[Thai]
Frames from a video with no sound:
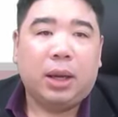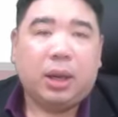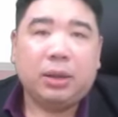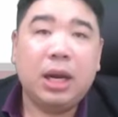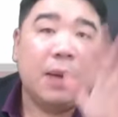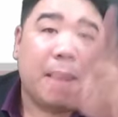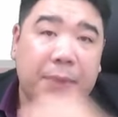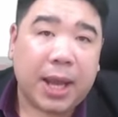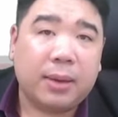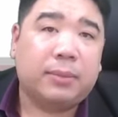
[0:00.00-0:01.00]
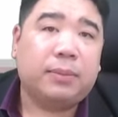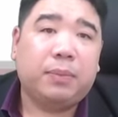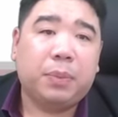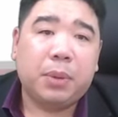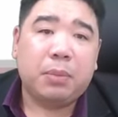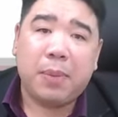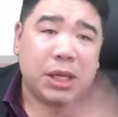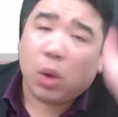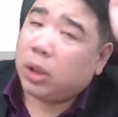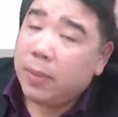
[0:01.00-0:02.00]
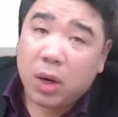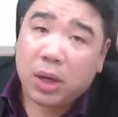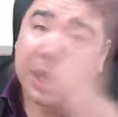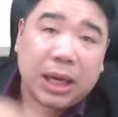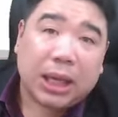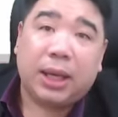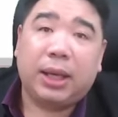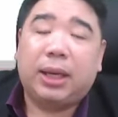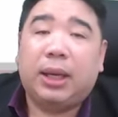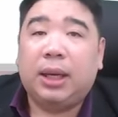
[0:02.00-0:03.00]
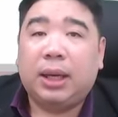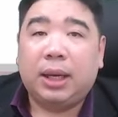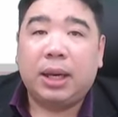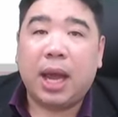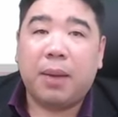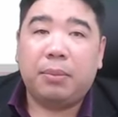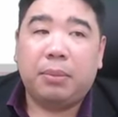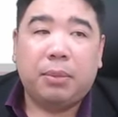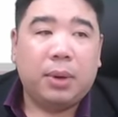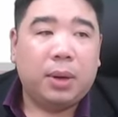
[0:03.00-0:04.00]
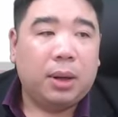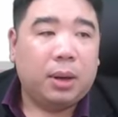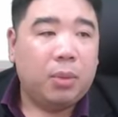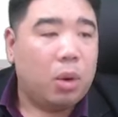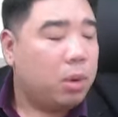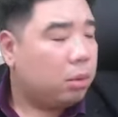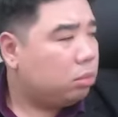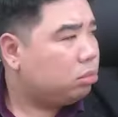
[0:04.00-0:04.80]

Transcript: ในเรื่องแบบนี้มันเป็นโจทย์ที่ไม่ต้องคิดเลยนะครับบางคนบอก